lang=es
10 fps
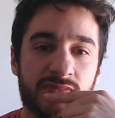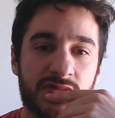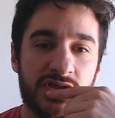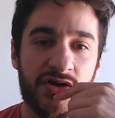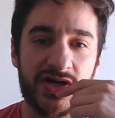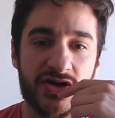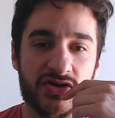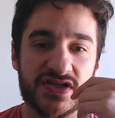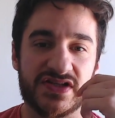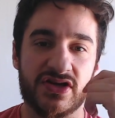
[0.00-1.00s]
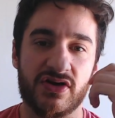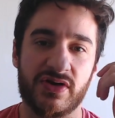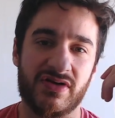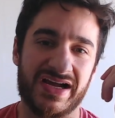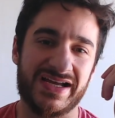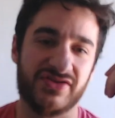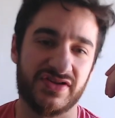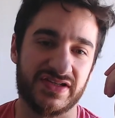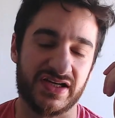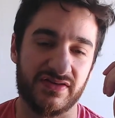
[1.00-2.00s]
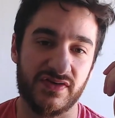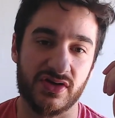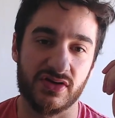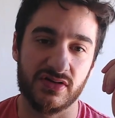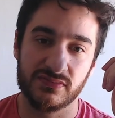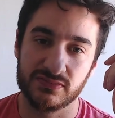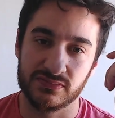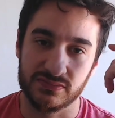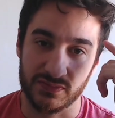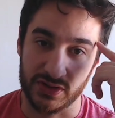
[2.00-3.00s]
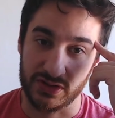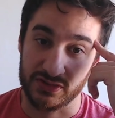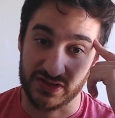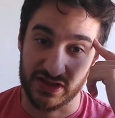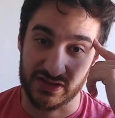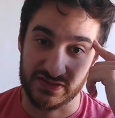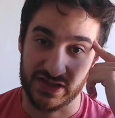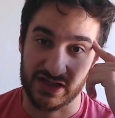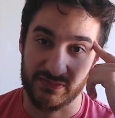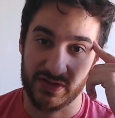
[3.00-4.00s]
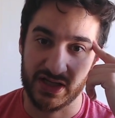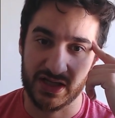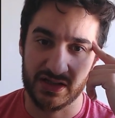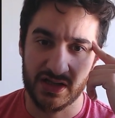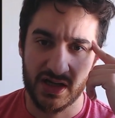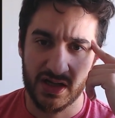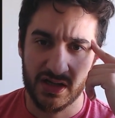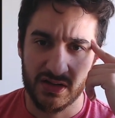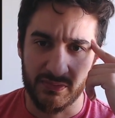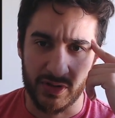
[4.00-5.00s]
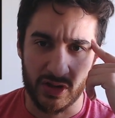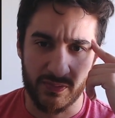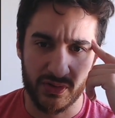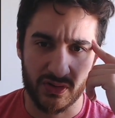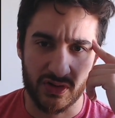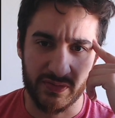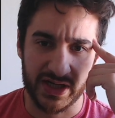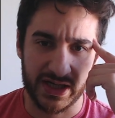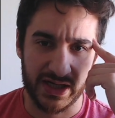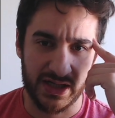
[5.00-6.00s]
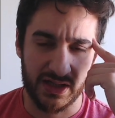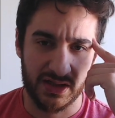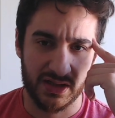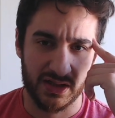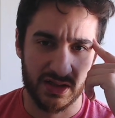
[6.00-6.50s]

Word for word: Y ahora no sé si no vengo acá y no te sacrifico. Bueno, si, si es que me dejan. Me lo puedo comer aquel.